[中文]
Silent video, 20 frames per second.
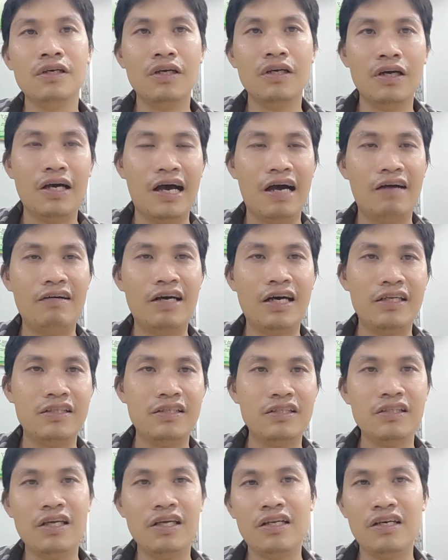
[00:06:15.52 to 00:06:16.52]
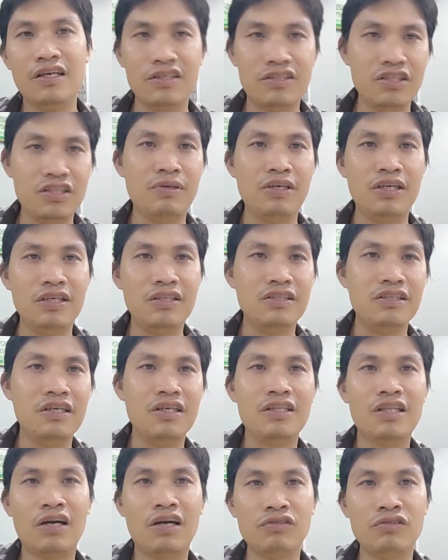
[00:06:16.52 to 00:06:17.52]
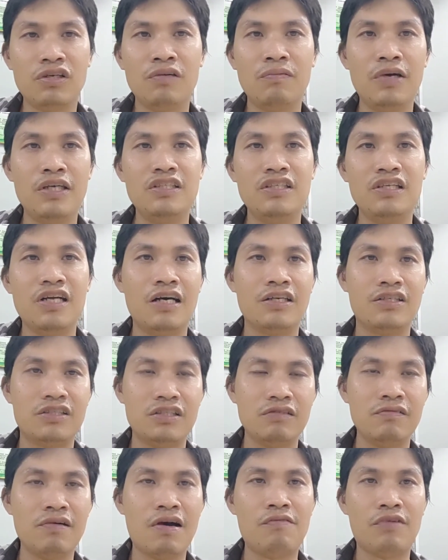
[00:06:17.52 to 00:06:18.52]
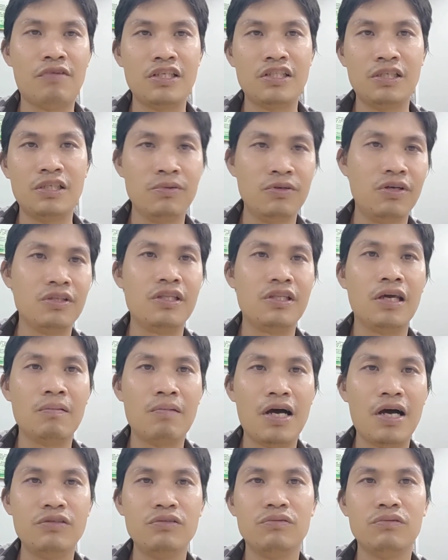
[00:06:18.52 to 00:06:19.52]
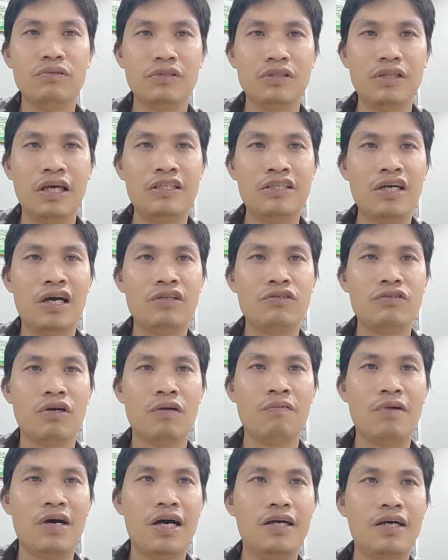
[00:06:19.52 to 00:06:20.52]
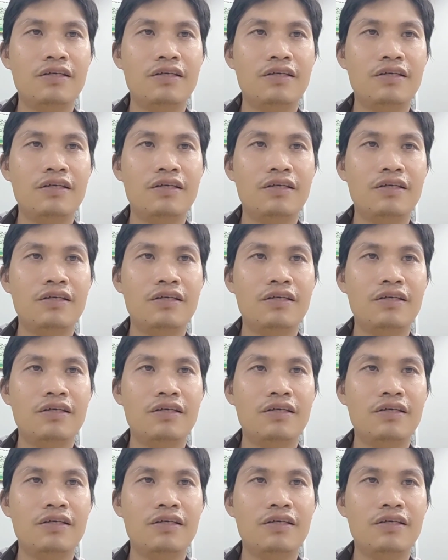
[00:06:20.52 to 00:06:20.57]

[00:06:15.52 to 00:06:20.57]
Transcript: 好了，今天的视频已经到这里为止了。喜欢我的视频，给我点关注、点赞、转发。